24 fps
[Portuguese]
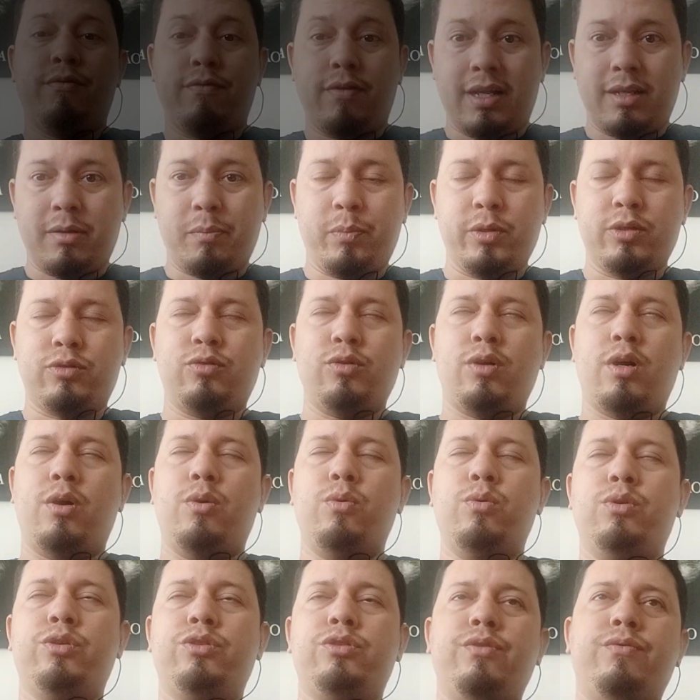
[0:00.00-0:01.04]
Fala
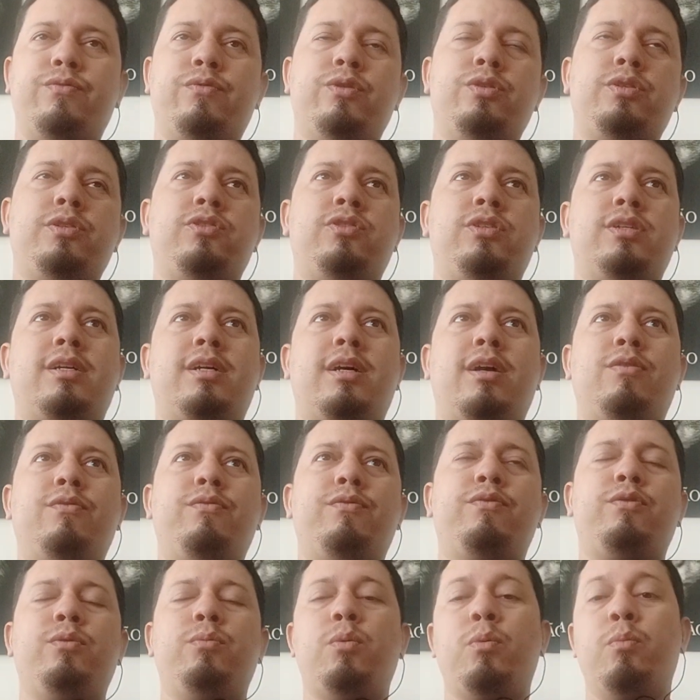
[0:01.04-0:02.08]
pessoal, hoje eu vou indicar
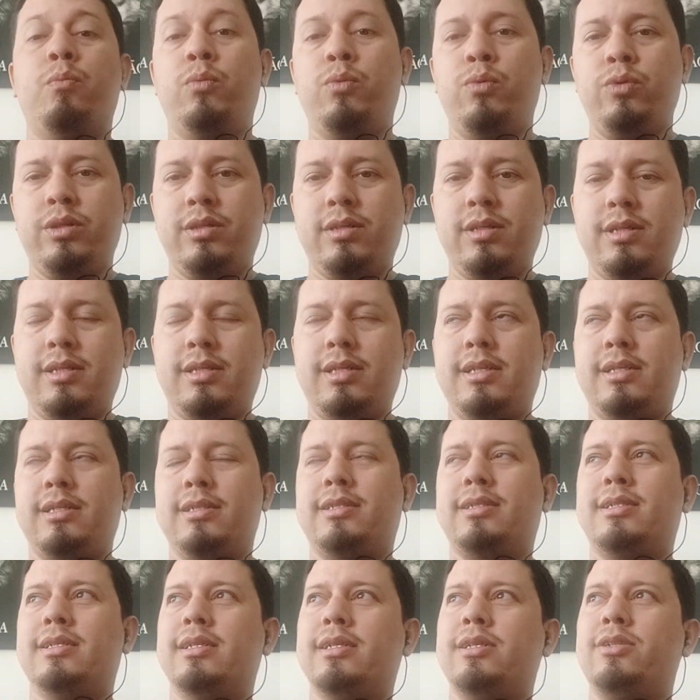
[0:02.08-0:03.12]
um filme muito
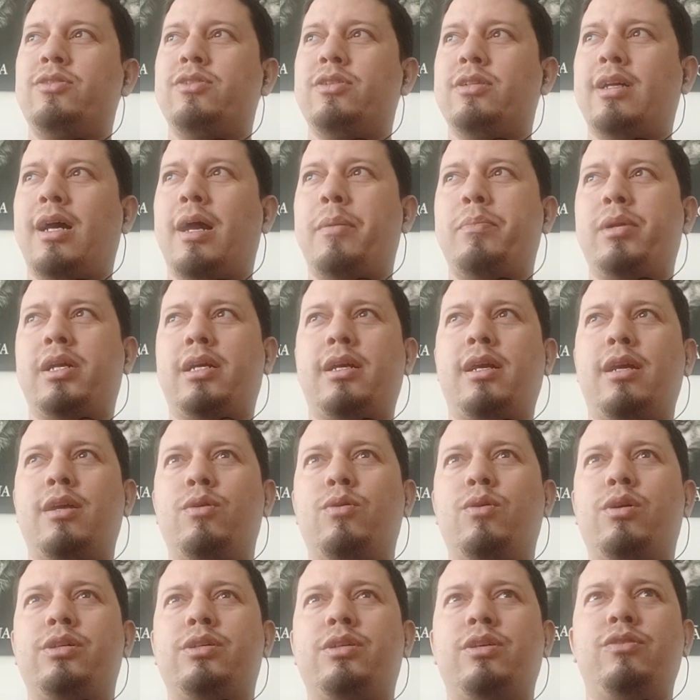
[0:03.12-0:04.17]
interessante, tá? Para quem
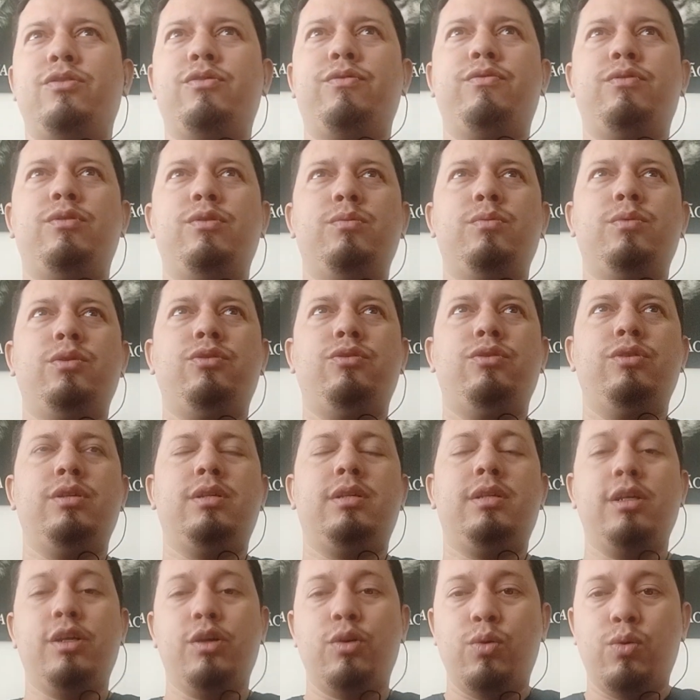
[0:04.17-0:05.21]
gosta de filme de
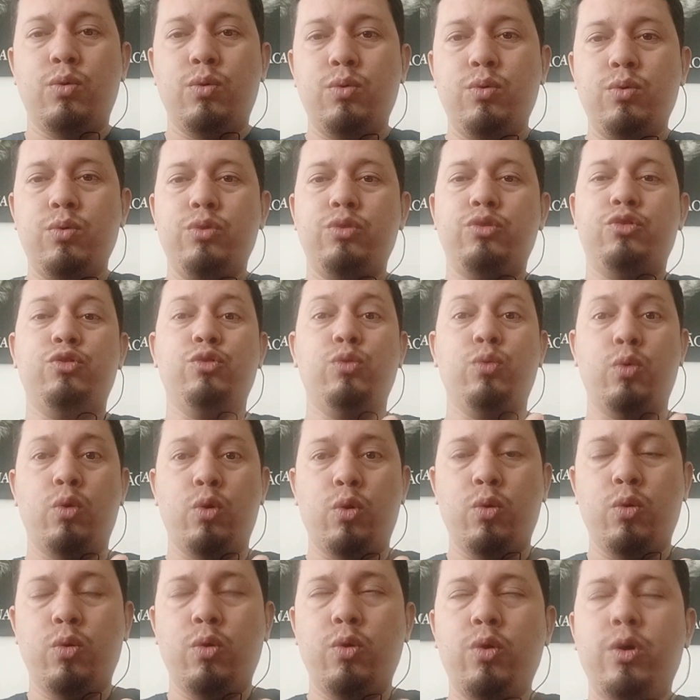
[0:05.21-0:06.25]
terror, de
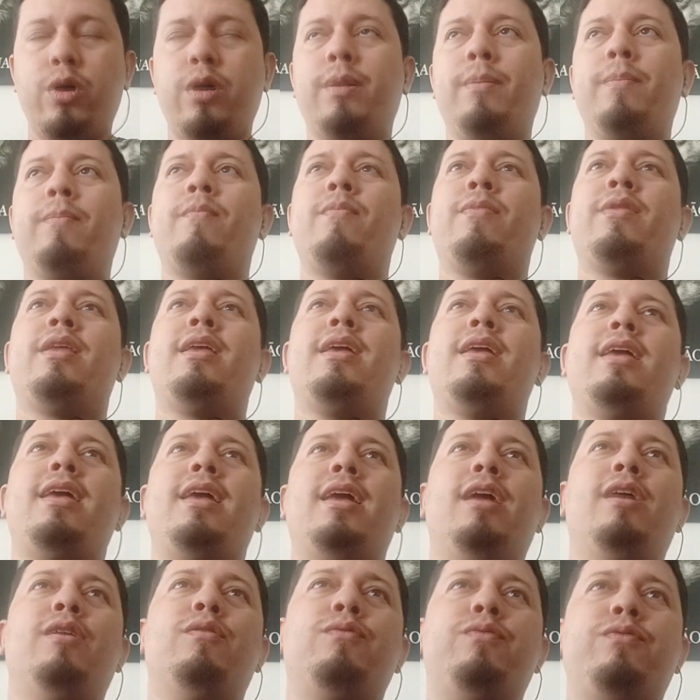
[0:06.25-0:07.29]
horror.
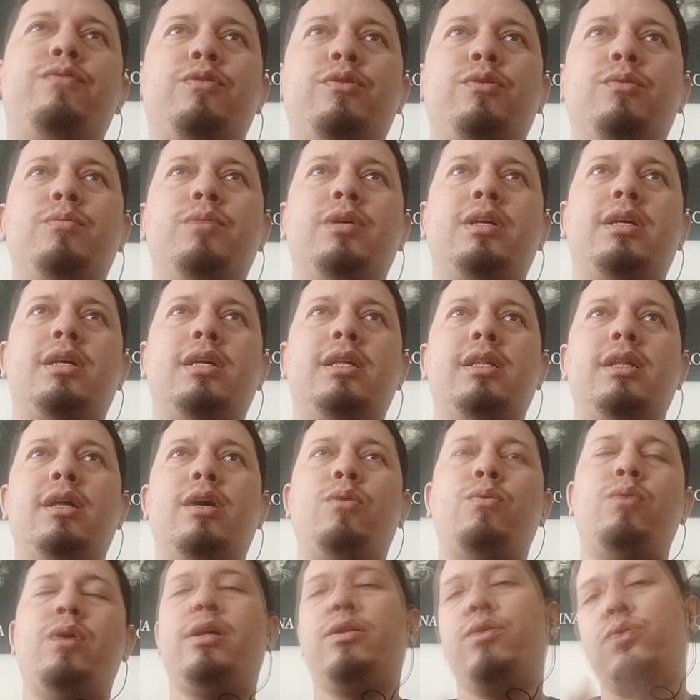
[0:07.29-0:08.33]
É um filme que
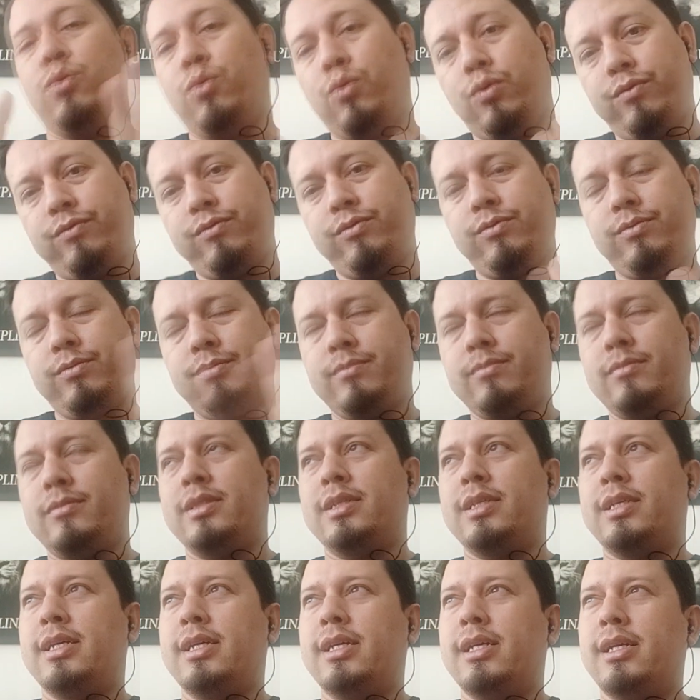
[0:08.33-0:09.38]
não é novo,
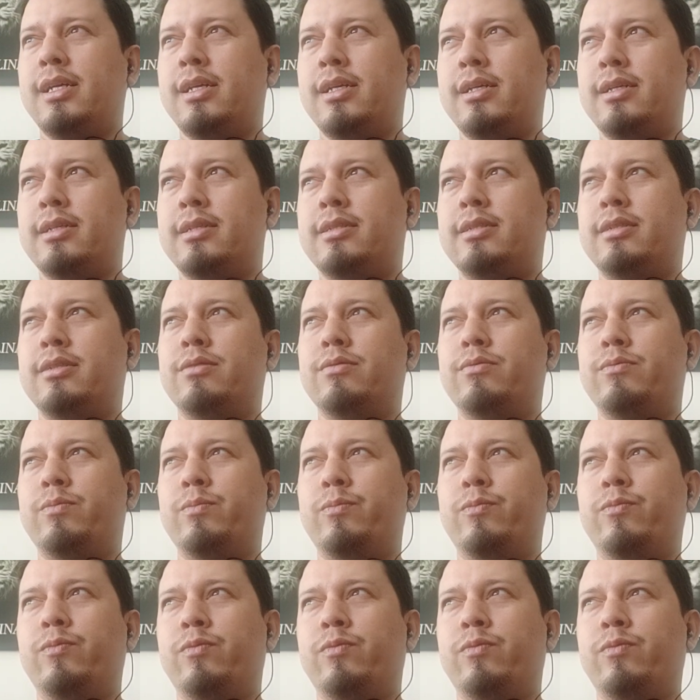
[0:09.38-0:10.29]
ele, se não,